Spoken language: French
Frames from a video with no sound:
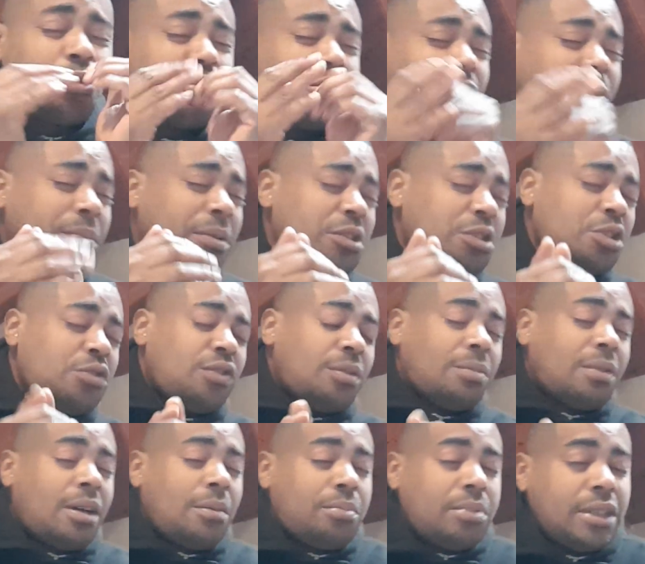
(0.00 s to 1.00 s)
je ne sais pas si je vais
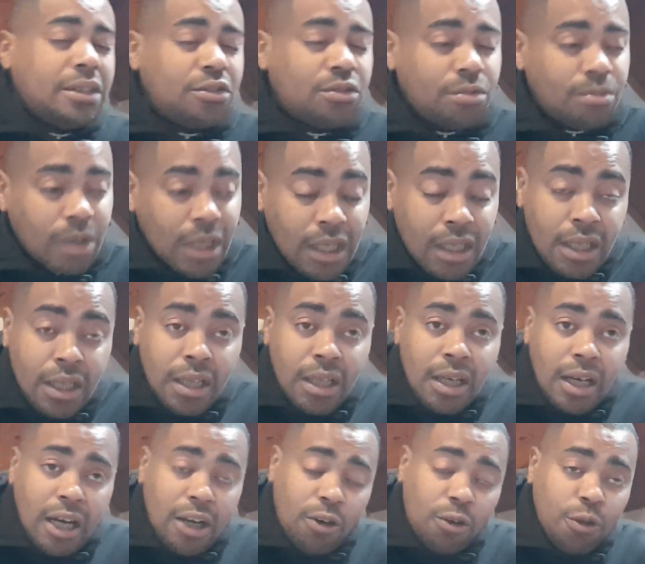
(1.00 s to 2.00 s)
me rappeler de tout.
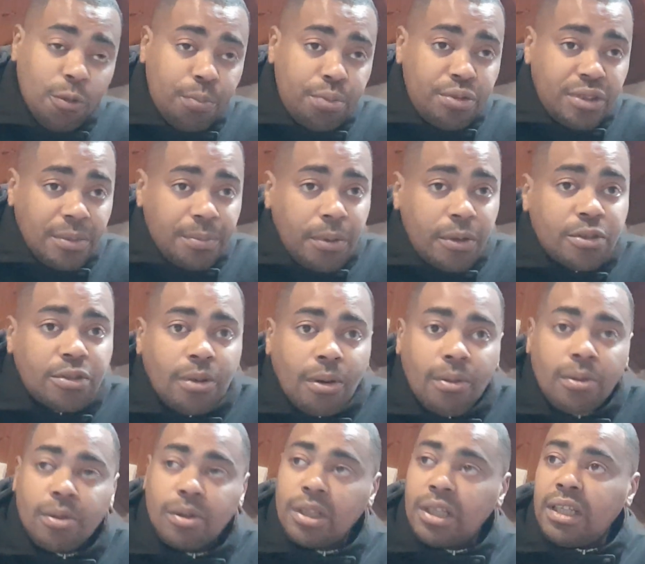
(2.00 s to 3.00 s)
Alors le plus
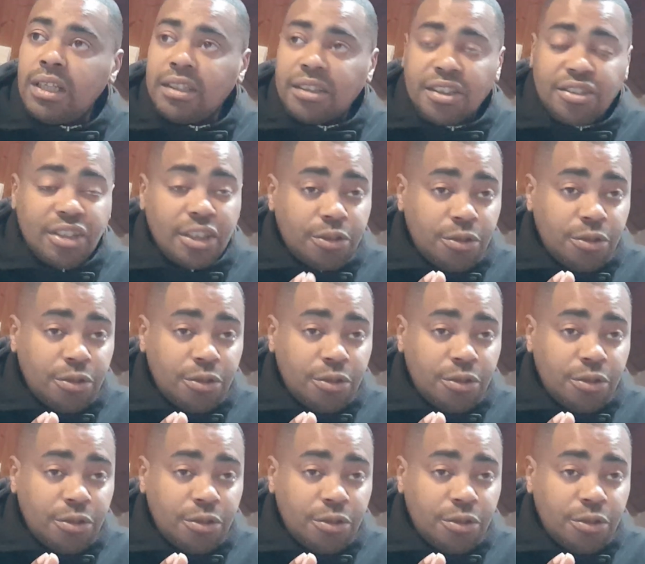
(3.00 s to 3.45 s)
important, déjà